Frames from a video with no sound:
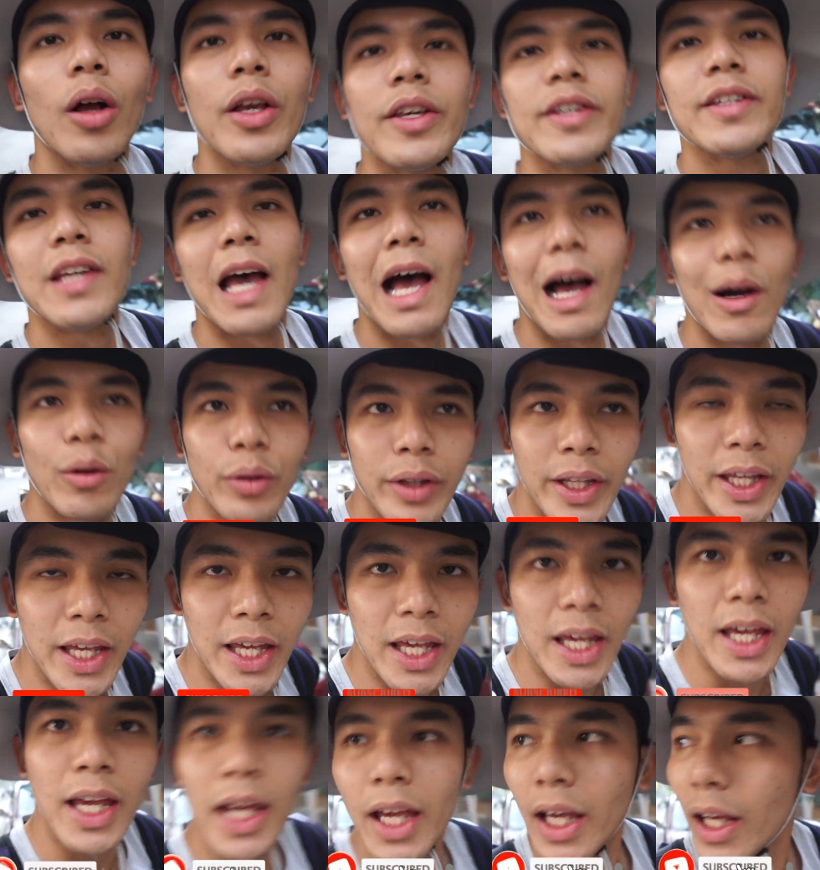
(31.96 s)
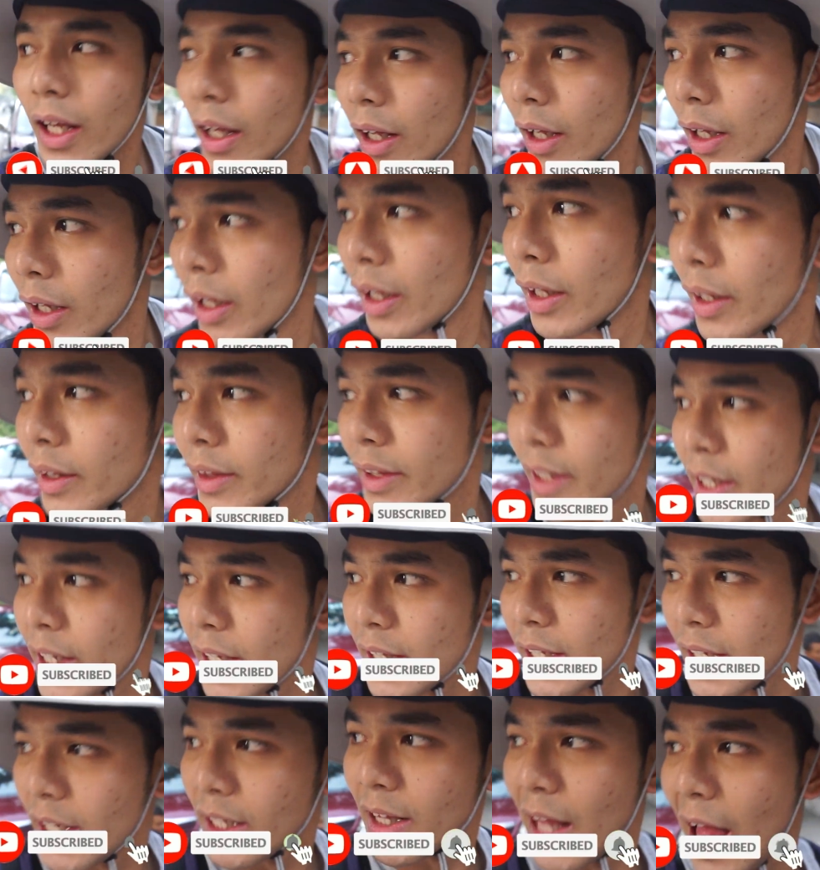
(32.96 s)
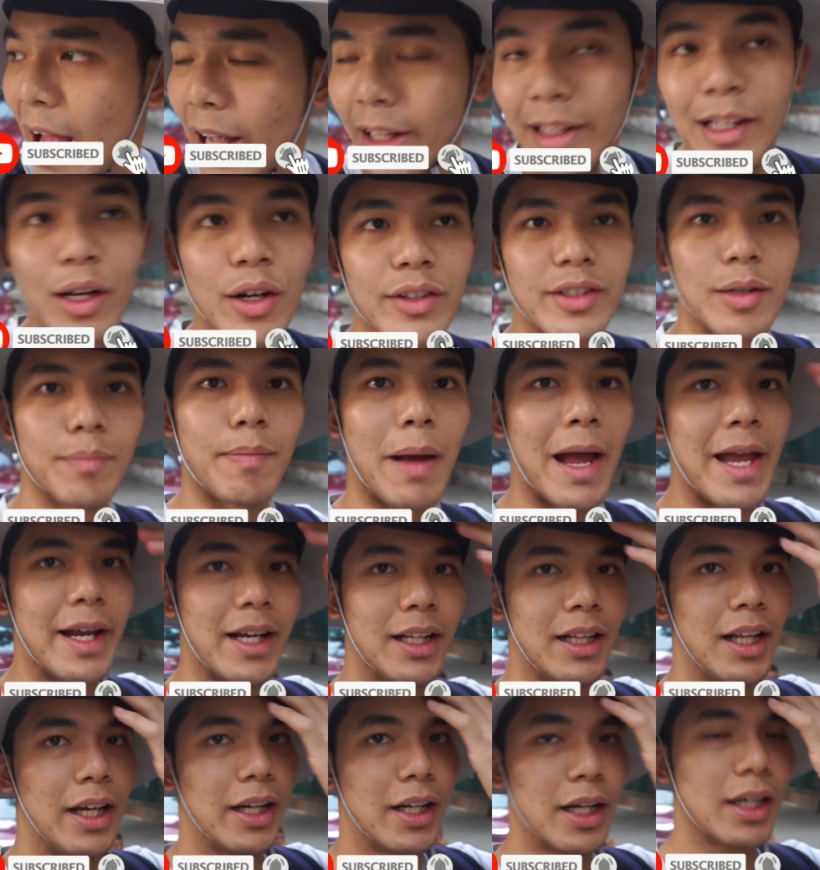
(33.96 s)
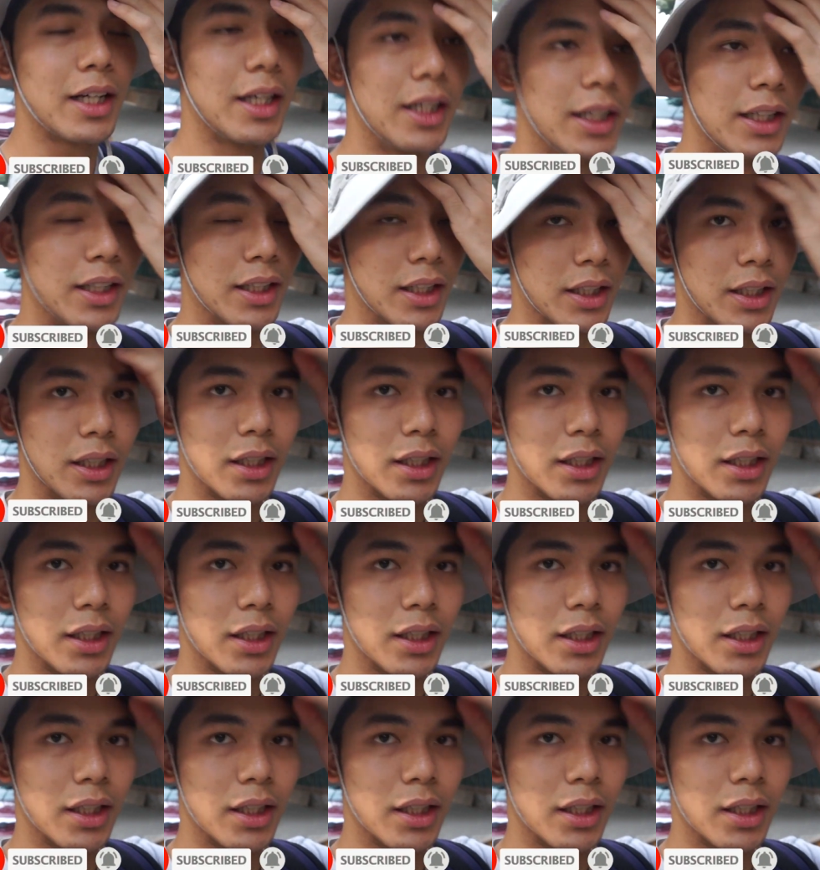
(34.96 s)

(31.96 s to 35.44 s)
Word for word: เช้านี้ที่ที่แรกที่เราจะไปกันเลยก็คือ